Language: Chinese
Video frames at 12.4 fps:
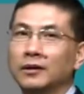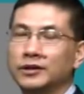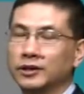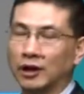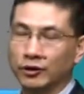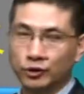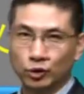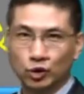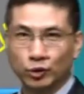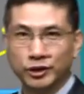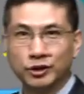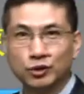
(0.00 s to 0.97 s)
这个道理就是
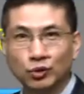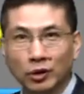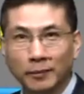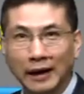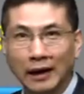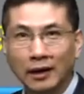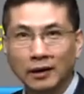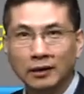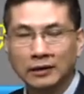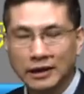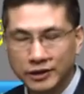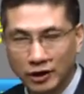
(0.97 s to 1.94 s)
梳理清楚了吧？
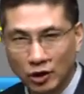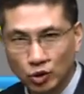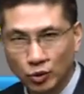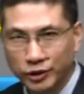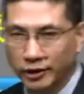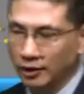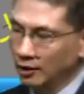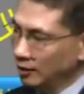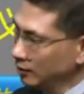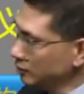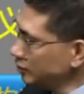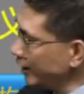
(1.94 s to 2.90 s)
那接着要注意，
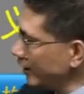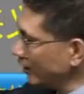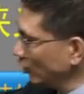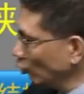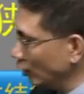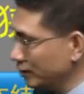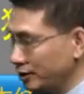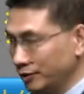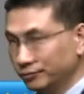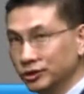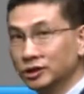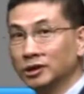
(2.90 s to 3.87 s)
这个逻
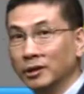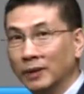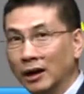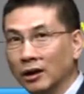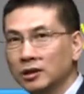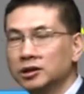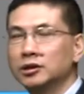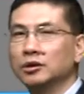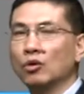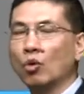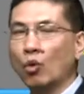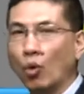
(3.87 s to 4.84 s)
辑是什么？
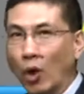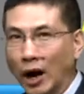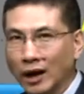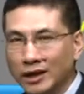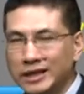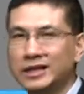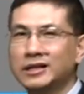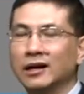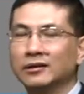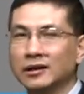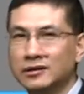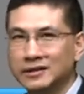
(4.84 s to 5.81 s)
是广义
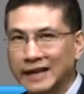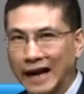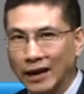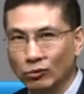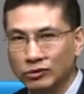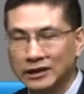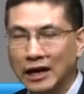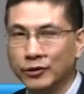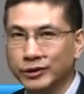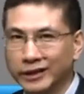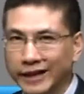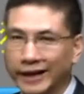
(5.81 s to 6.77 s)
上的财务战
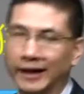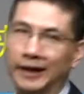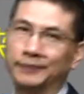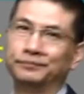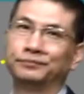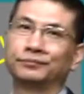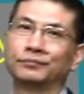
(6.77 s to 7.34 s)
略的内涵。